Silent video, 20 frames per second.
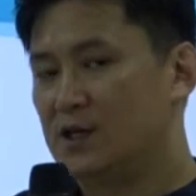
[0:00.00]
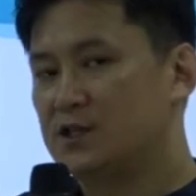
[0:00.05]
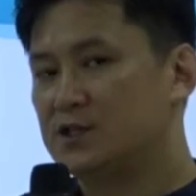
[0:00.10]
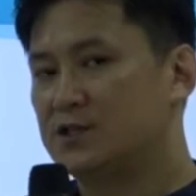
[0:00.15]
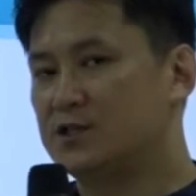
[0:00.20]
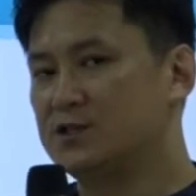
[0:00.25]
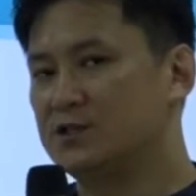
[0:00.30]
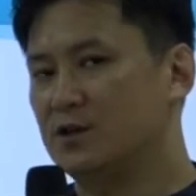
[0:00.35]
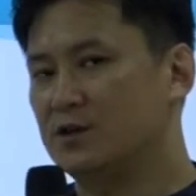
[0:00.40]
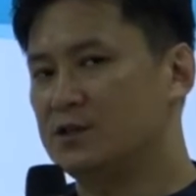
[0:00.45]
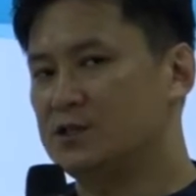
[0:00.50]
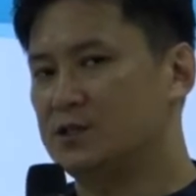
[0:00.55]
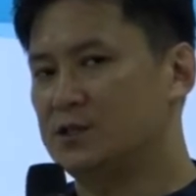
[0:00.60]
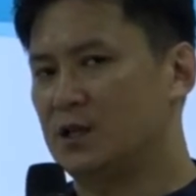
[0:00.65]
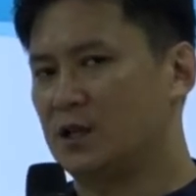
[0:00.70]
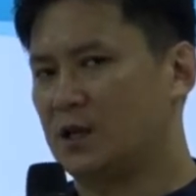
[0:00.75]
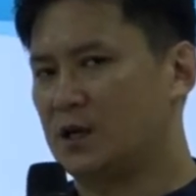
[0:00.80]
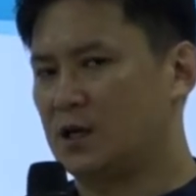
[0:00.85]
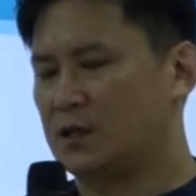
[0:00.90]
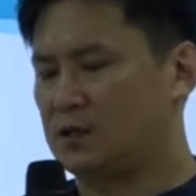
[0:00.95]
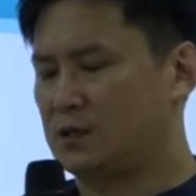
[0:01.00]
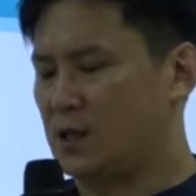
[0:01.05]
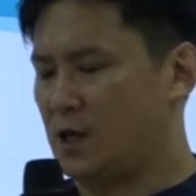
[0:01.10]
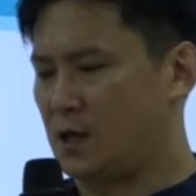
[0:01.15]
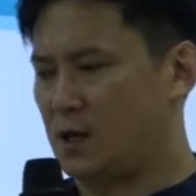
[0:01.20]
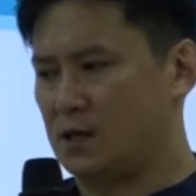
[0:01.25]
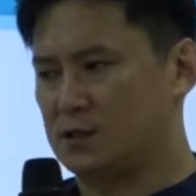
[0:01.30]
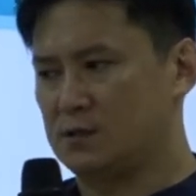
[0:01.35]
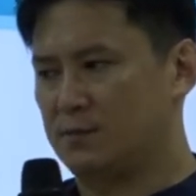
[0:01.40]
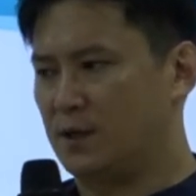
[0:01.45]
신석기 시대
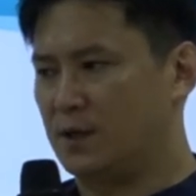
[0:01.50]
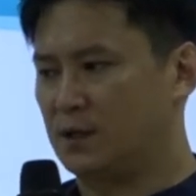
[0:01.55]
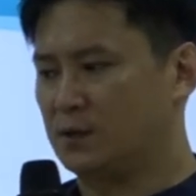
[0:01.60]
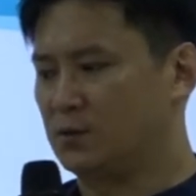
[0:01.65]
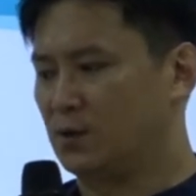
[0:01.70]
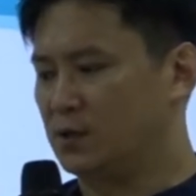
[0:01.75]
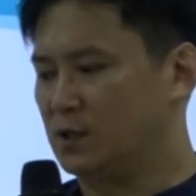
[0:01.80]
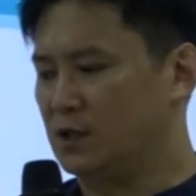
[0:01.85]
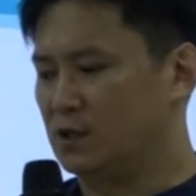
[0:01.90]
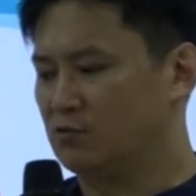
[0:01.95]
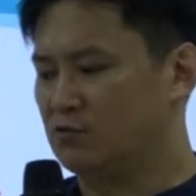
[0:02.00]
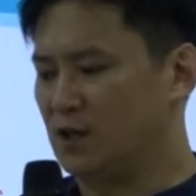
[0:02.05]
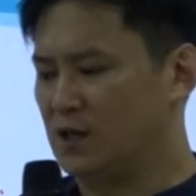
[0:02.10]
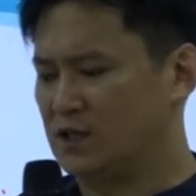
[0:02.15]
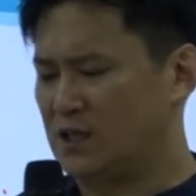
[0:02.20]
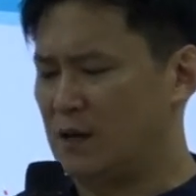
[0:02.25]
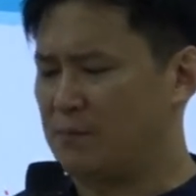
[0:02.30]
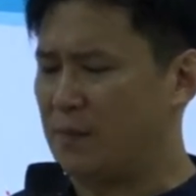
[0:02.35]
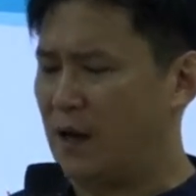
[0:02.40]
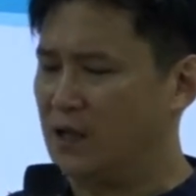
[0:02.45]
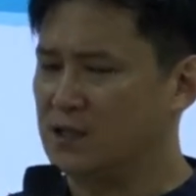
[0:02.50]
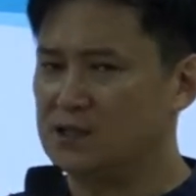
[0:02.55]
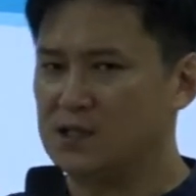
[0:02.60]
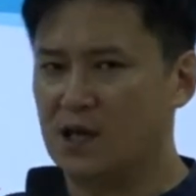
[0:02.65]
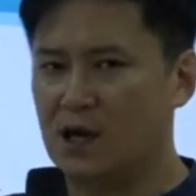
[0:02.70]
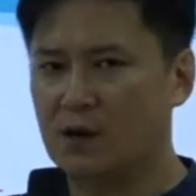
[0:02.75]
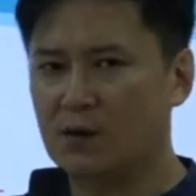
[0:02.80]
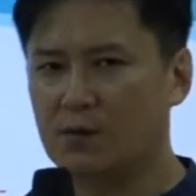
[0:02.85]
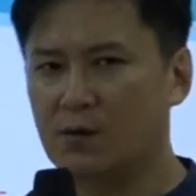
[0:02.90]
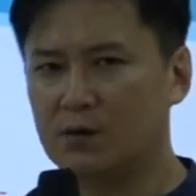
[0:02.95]
때까지만 해도 인구가 그닥
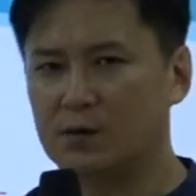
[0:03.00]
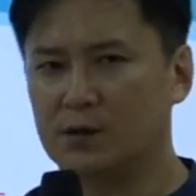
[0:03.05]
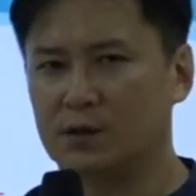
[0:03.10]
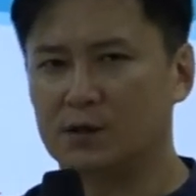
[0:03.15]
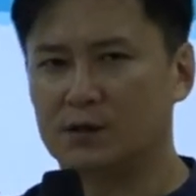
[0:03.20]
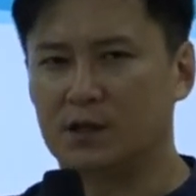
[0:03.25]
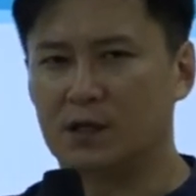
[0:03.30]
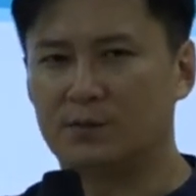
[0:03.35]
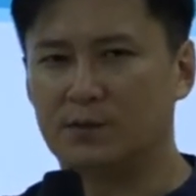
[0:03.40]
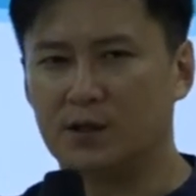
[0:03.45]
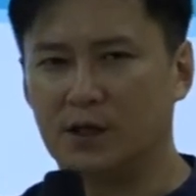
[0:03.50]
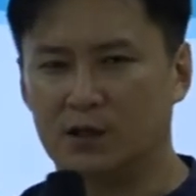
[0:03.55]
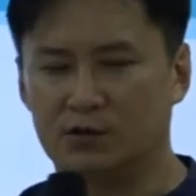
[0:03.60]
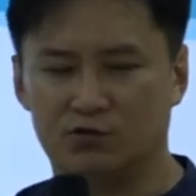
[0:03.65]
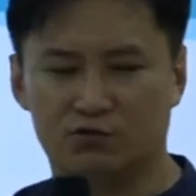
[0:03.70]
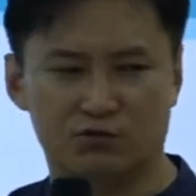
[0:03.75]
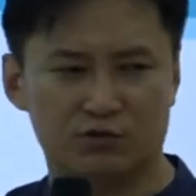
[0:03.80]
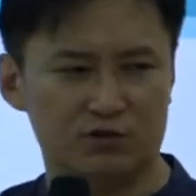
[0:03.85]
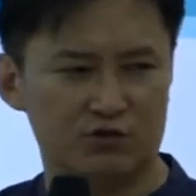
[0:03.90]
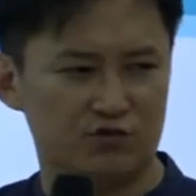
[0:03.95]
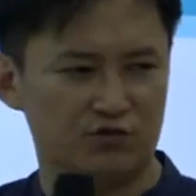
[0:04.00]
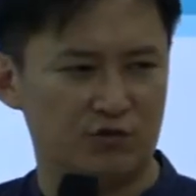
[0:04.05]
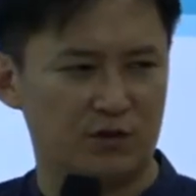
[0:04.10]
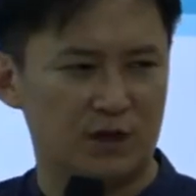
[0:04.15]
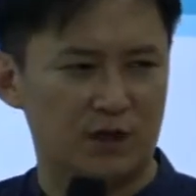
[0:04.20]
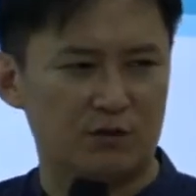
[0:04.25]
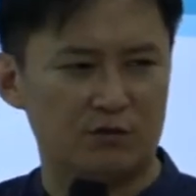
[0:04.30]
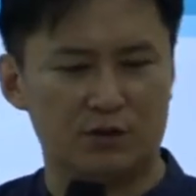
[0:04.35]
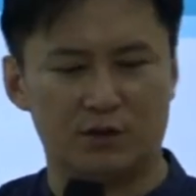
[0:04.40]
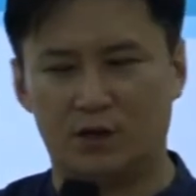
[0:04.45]
많지 않고 그렇기 때문에 누구는
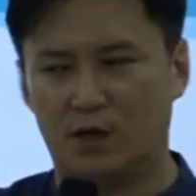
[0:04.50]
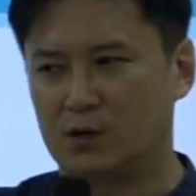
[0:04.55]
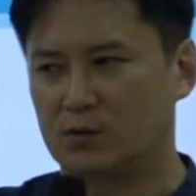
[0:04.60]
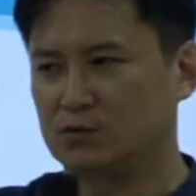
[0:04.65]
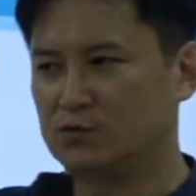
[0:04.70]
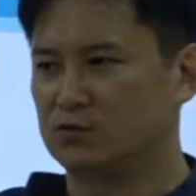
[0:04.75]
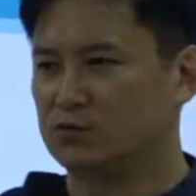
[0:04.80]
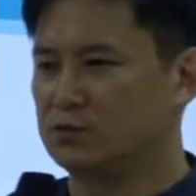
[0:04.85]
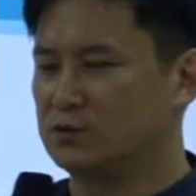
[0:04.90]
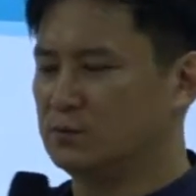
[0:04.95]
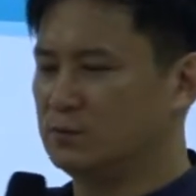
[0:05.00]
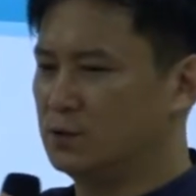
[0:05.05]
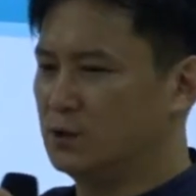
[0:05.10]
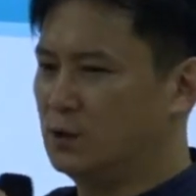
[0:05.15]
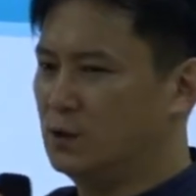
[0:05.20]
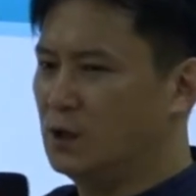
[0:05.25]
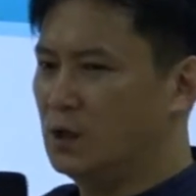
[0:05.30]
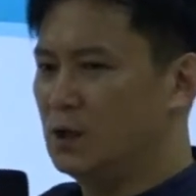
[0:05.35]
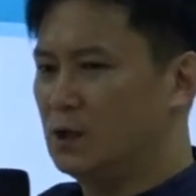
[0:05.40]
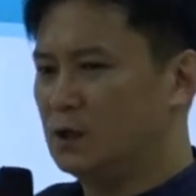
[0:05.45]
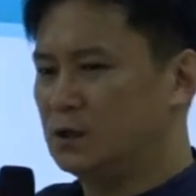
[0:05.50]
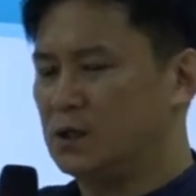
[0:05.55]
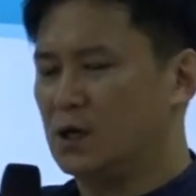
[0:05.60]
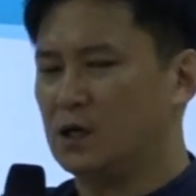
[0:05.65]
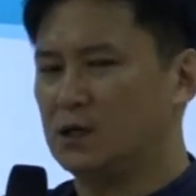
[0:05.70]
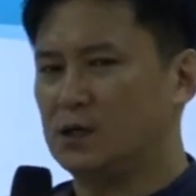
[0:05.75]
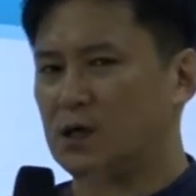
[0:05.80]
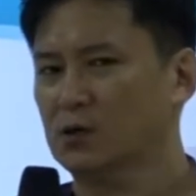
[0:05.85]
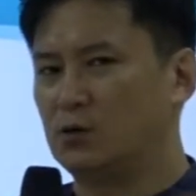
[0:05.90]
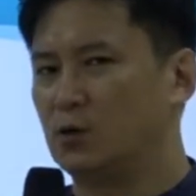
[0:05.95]
죽어라고 일하고 누구는
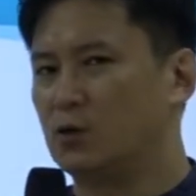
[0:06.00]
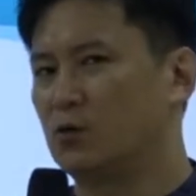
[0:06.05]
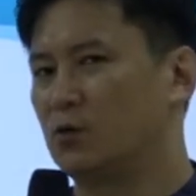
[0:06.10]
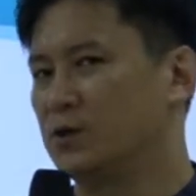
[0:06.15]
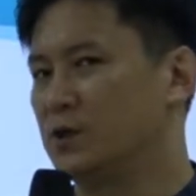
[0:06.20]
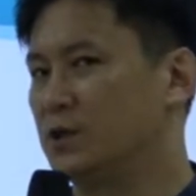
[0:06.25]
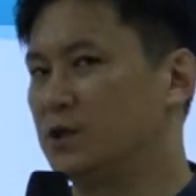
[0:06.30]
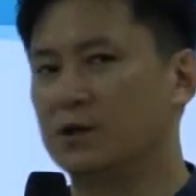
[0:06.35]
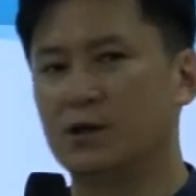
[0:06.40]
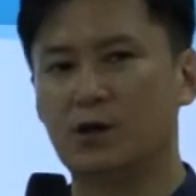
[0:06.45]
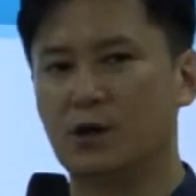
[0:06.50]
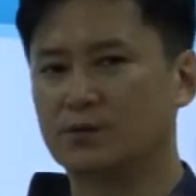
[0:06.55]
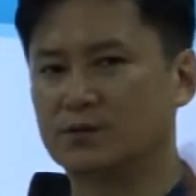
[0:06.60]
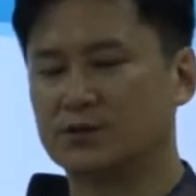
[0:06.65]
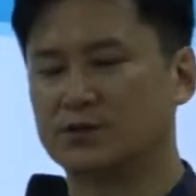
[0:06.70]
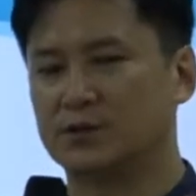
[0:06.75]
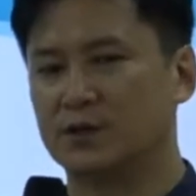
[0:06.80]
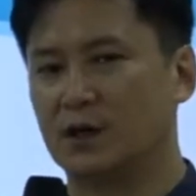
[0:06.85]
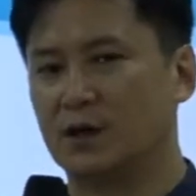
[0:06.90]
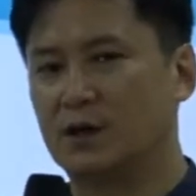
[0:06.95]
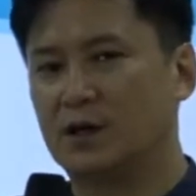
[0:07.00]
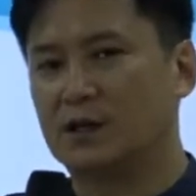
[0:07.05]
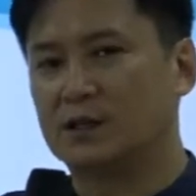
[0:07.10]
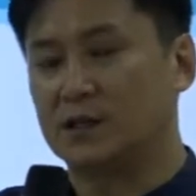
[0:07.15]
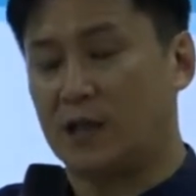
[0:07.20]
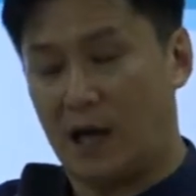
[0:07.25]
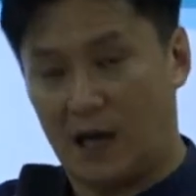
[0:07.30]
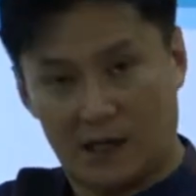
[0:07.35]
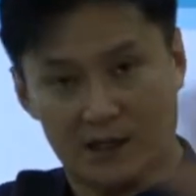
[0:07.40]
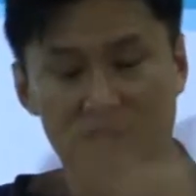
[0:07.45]
뭐띠가띠가 놀고 이런 게 없었어요.
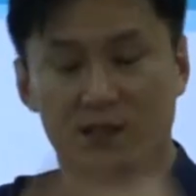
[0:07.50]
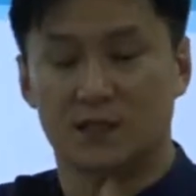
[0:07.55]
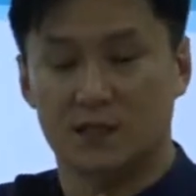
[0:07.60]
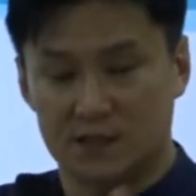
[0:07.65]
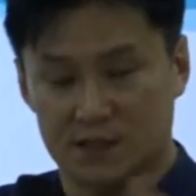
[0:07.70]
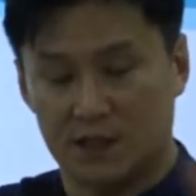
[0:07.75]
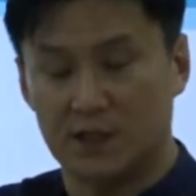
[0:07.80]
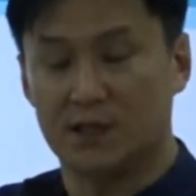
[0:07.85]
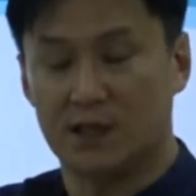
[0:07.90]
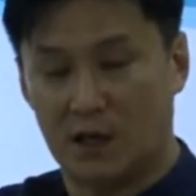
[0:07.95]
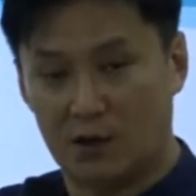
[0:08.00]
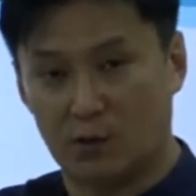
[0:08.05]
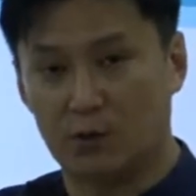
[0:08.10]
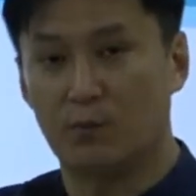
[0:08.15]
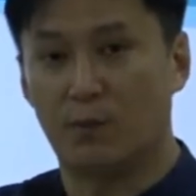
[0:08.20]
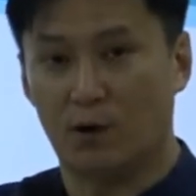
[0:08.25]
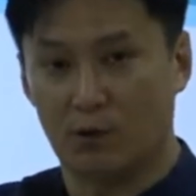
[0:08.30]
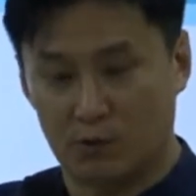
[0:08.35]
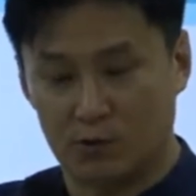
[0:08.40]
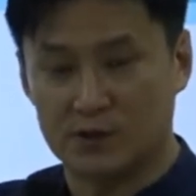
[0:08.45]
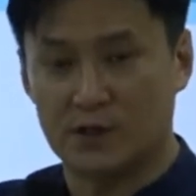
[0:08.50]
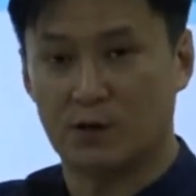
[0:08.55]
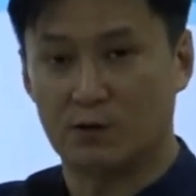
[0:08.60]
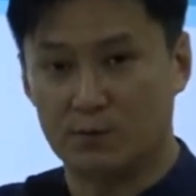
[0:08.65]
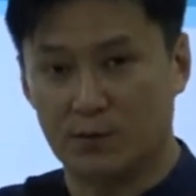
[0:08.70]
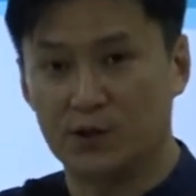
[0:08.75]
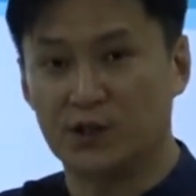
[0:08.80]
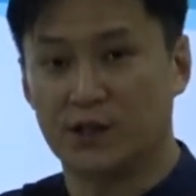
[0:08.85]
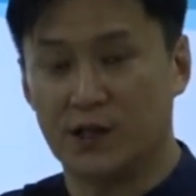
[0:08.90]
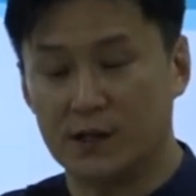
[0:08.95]
다 같이 이제 일하고 먹고
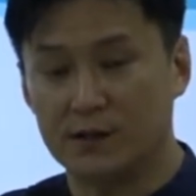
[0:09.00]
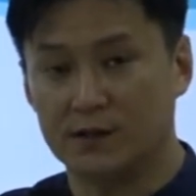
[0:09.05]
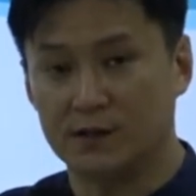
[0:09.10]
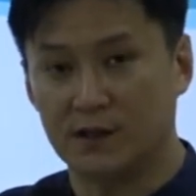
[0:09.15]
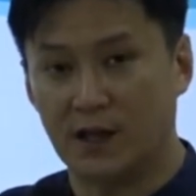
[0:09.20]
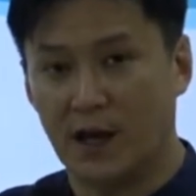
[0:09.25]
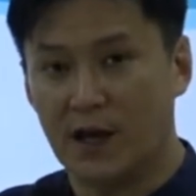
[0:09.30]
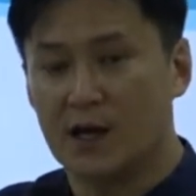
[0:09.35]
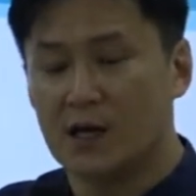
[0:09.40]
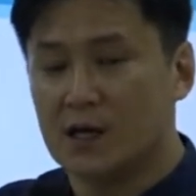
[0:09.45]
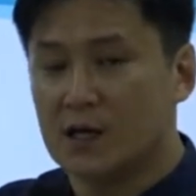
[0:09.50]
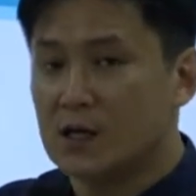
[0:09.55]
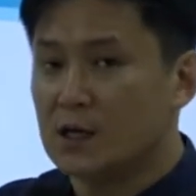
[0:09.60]
자고 뭐 이렇게 했는데